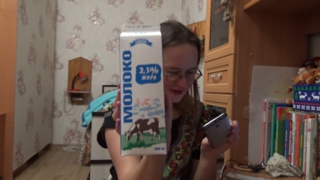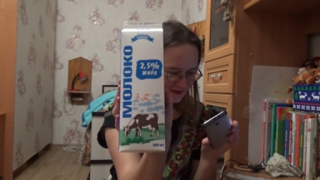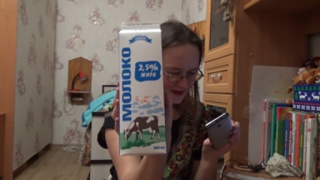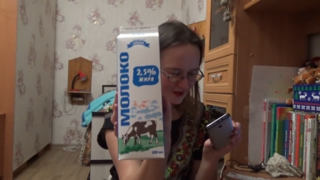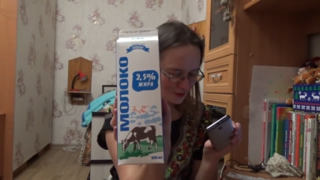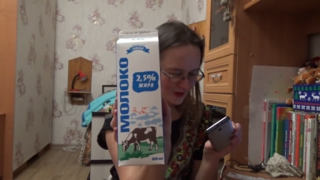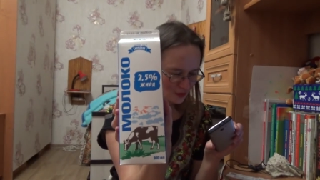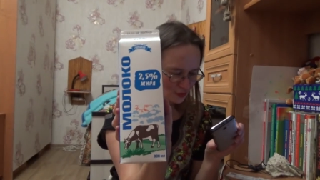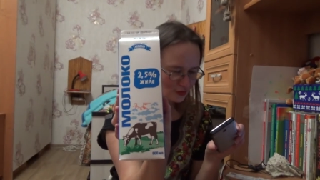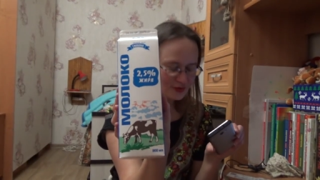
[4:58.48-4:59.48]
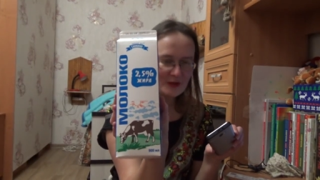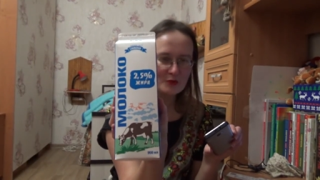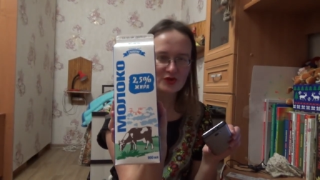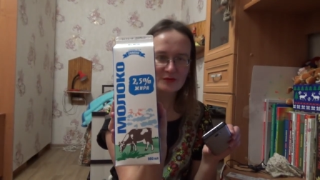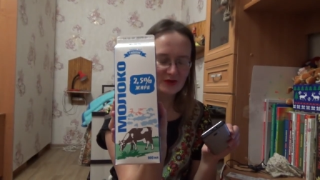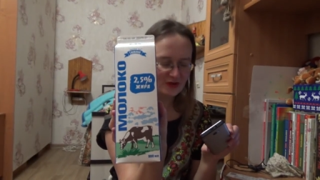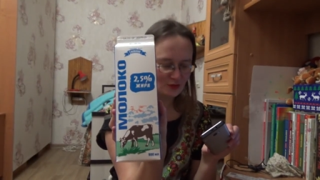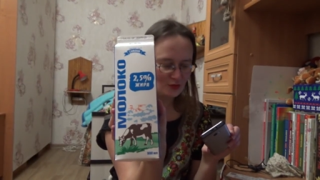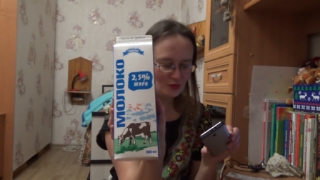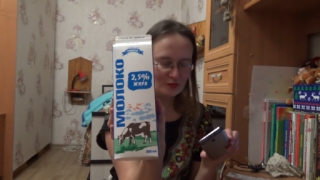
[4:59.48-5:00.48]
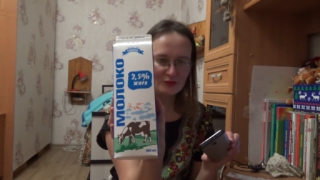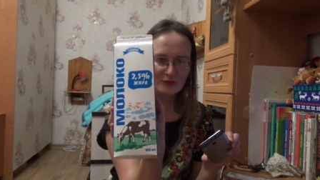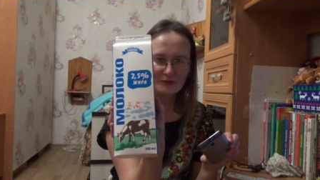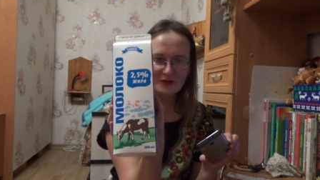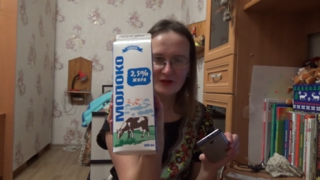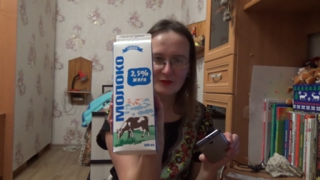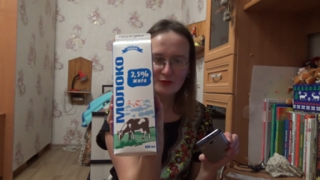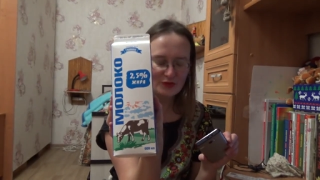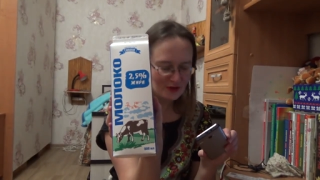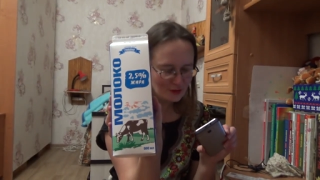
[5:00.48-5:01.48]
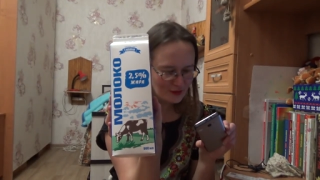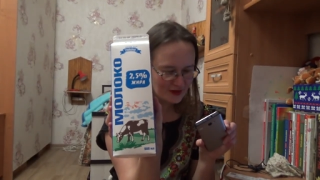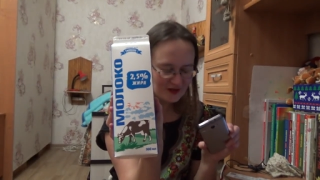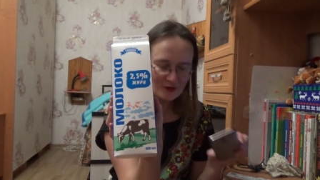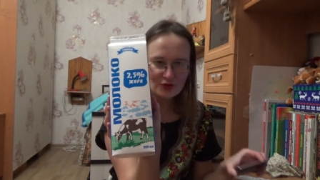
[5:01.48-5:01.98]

заваяю кашу. Сегодня, может быть, эту тыкву делаю, хотя